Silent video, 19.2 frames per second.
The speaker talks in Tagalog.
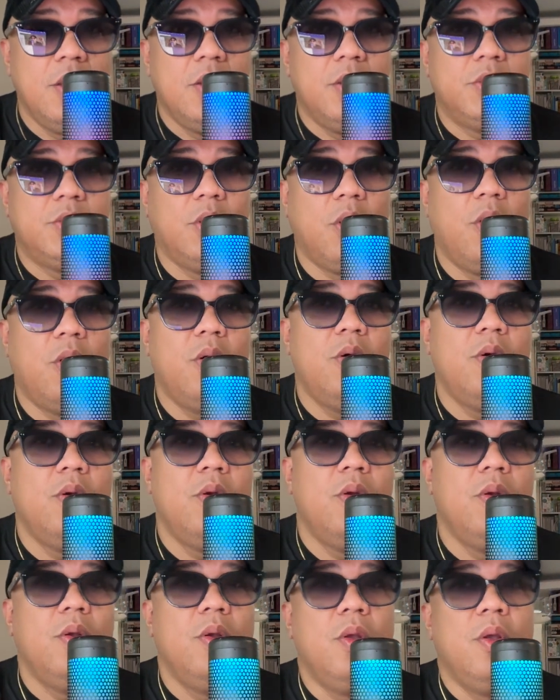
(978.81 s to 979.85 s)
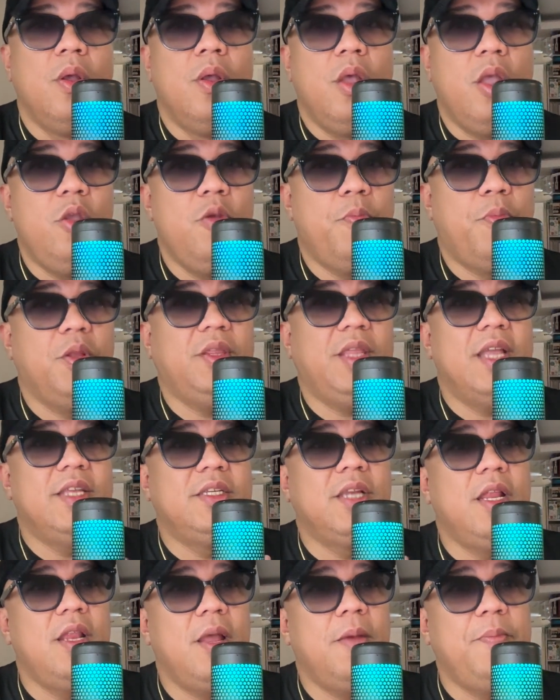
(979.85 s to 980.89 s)
So, yung
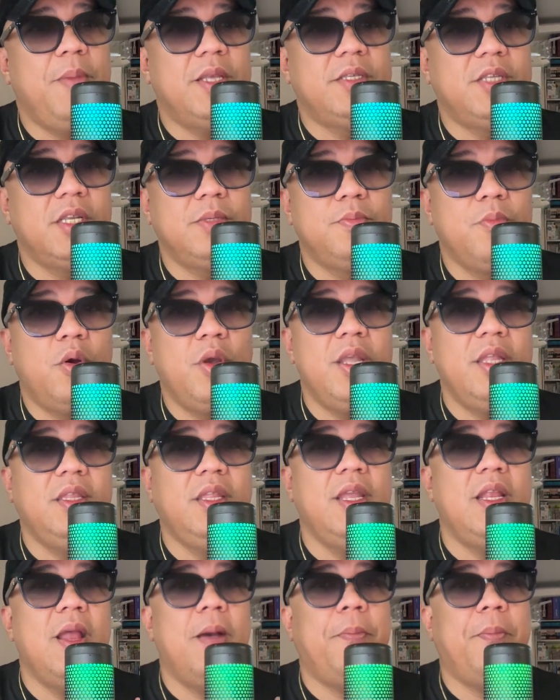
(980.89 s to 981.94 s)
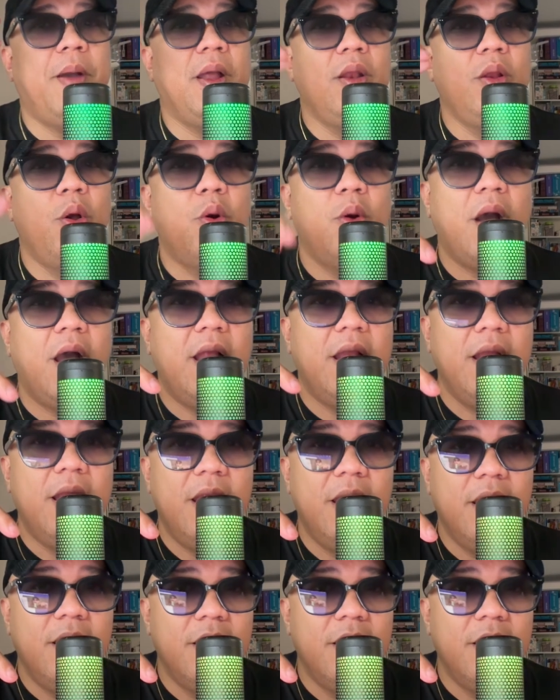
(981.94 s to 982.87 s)
potential ng business mo, hindi lang pang local.